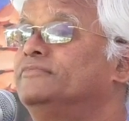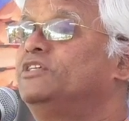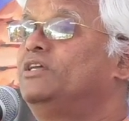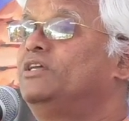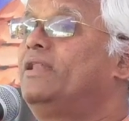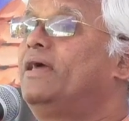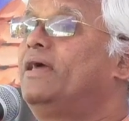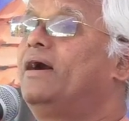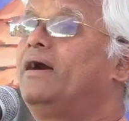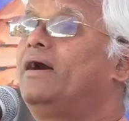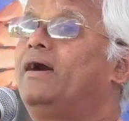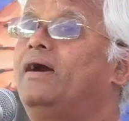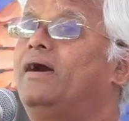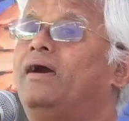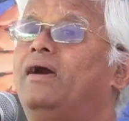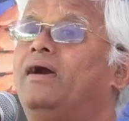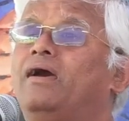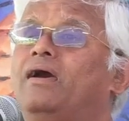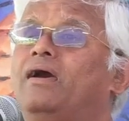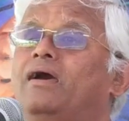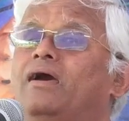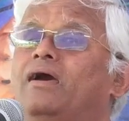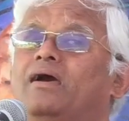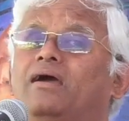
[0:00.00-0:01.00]
ఇలా
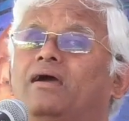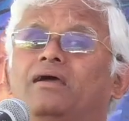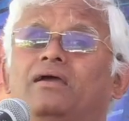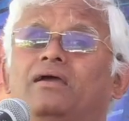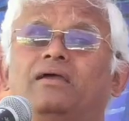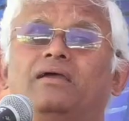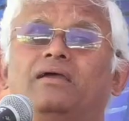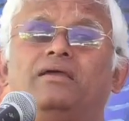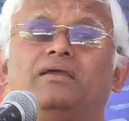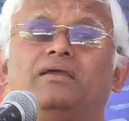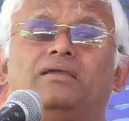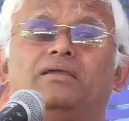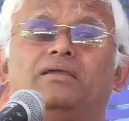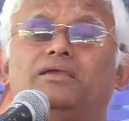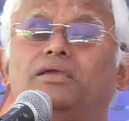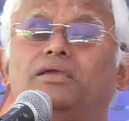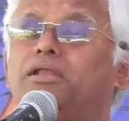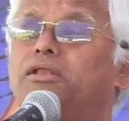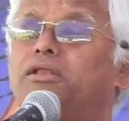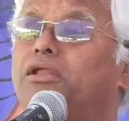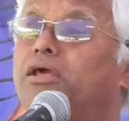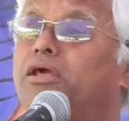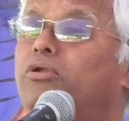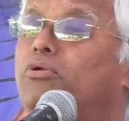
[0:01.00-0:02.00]

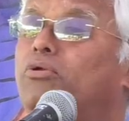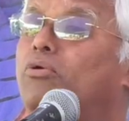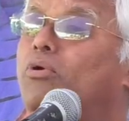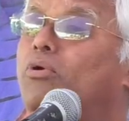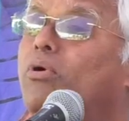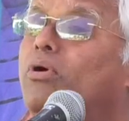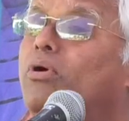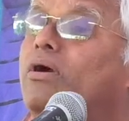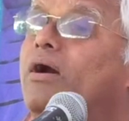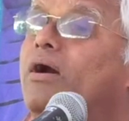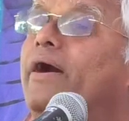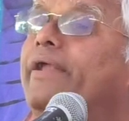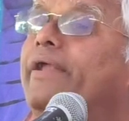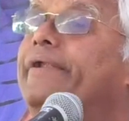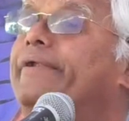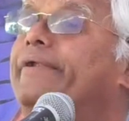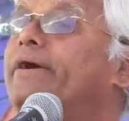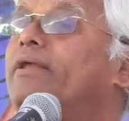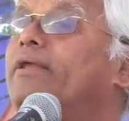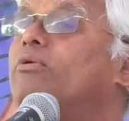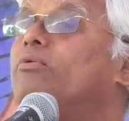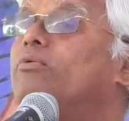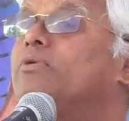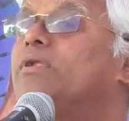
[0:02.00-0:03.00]
ఎన్నెన్నో
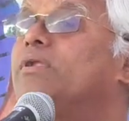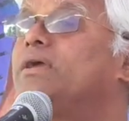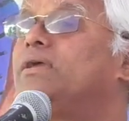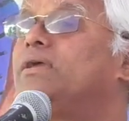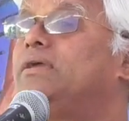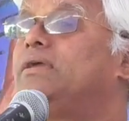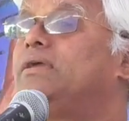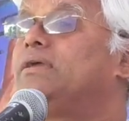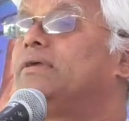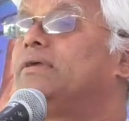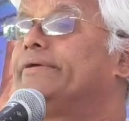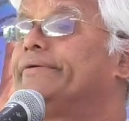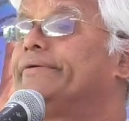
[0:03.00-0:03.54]
కారణాలు ఉన్నాయి